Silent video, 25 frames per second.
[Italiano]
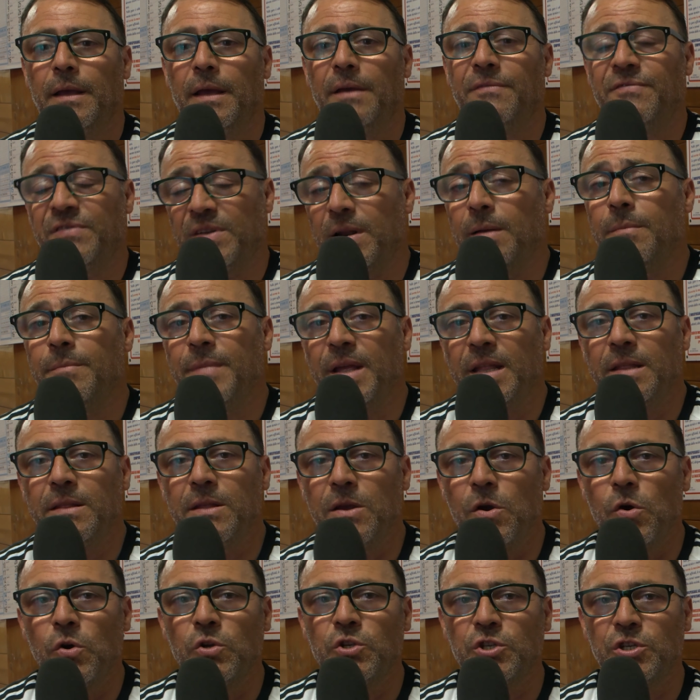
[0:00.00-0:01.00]
e
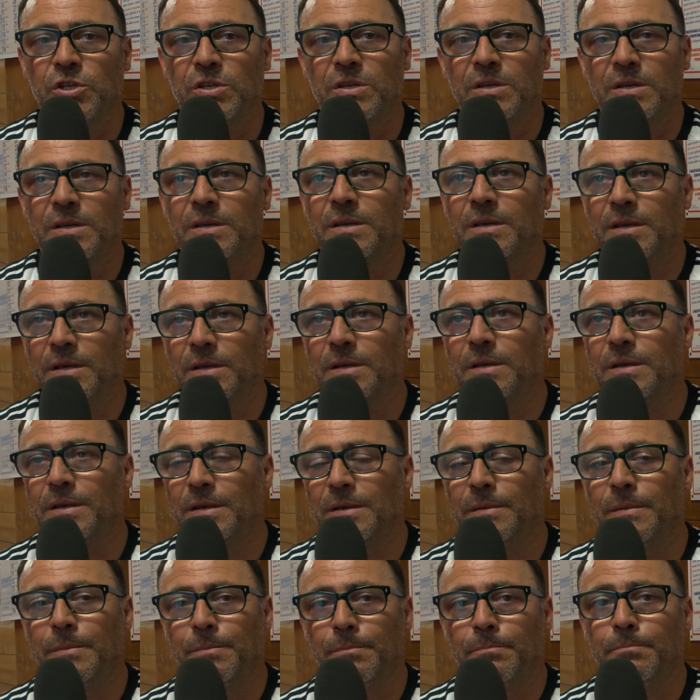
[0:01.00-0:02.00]
finalmente
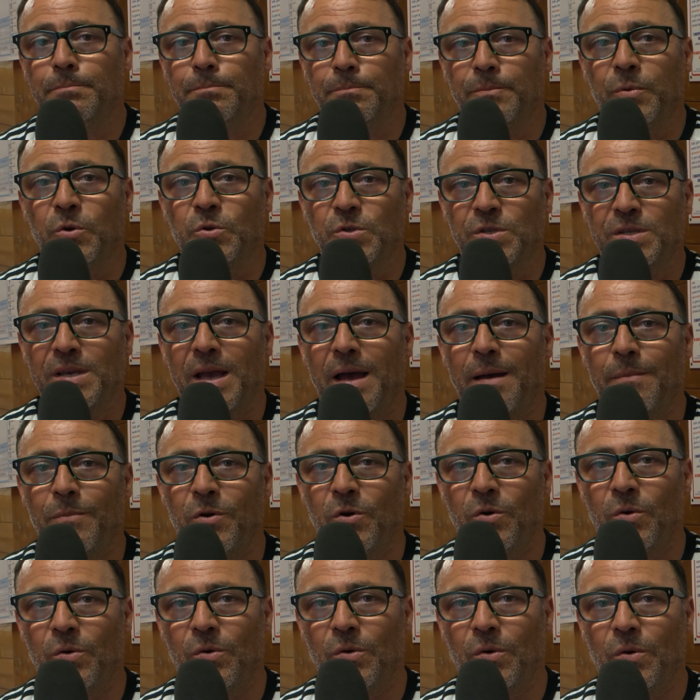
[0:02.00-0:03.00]
oggi
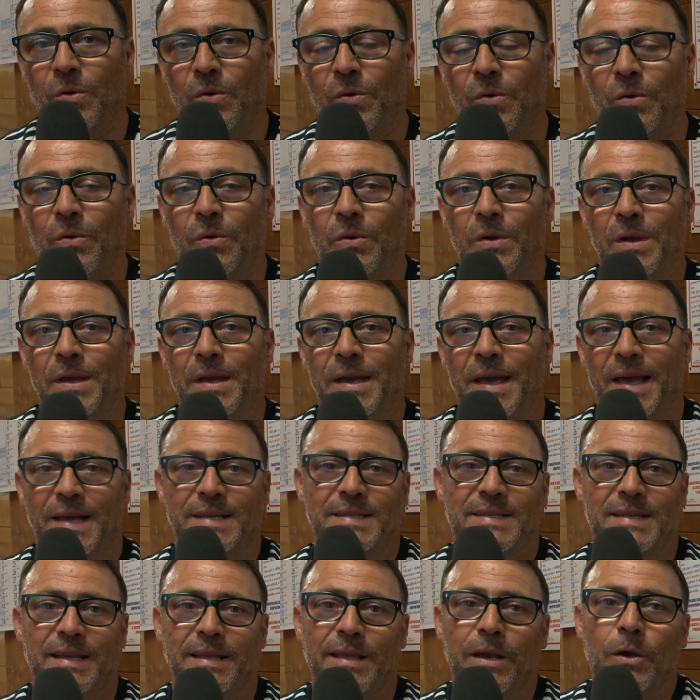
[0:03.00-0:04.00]
possiamo
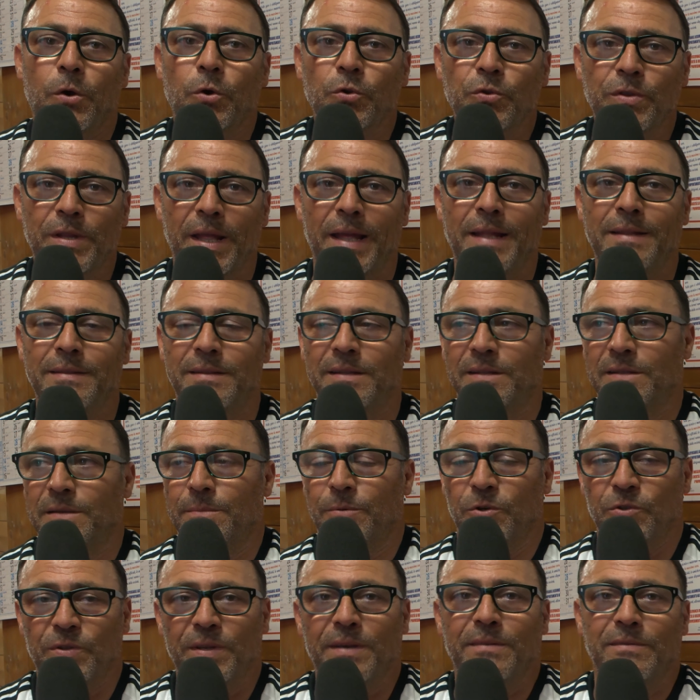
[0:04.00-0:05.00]
essere contenti
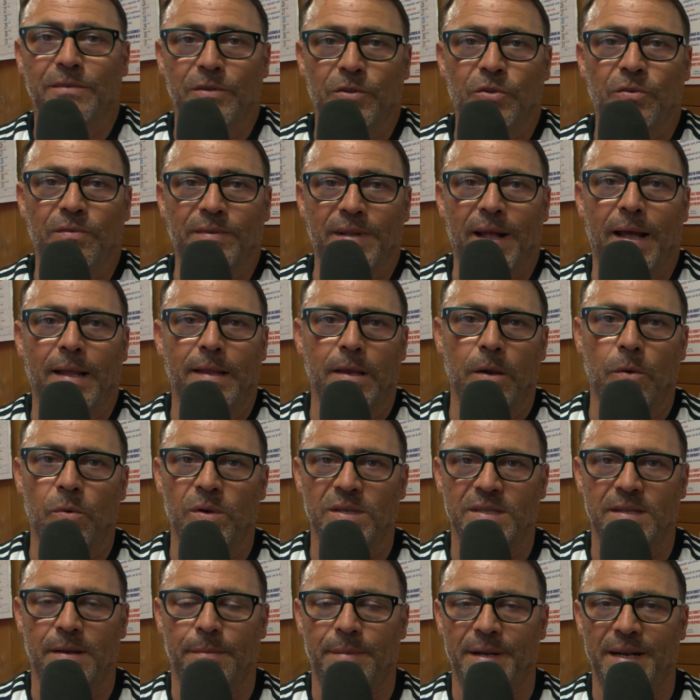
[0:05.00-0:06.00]
di poter ritornare in
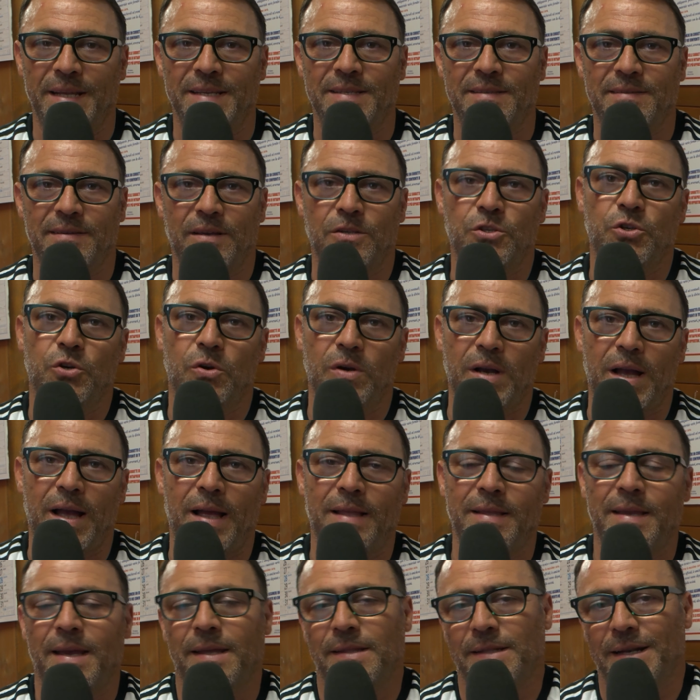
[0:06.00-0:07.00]
questa palestra a
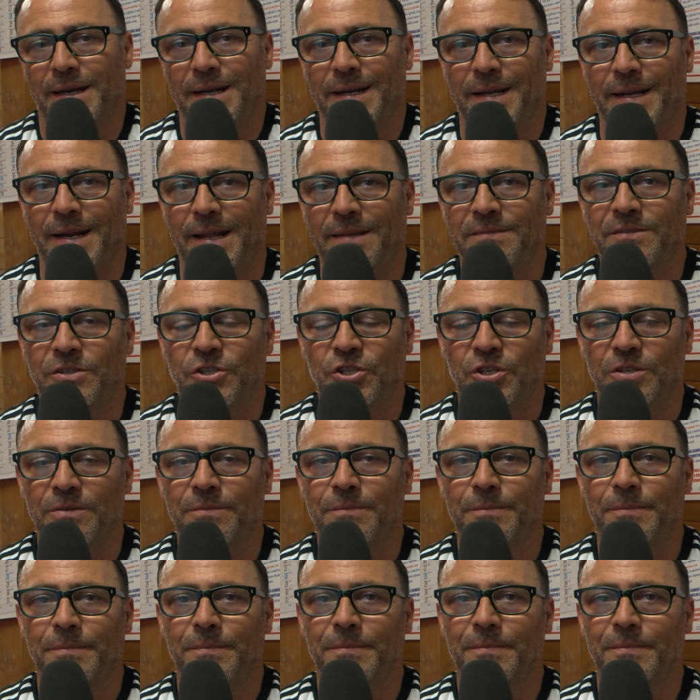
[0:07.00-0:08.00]
giocare e ad allenarci.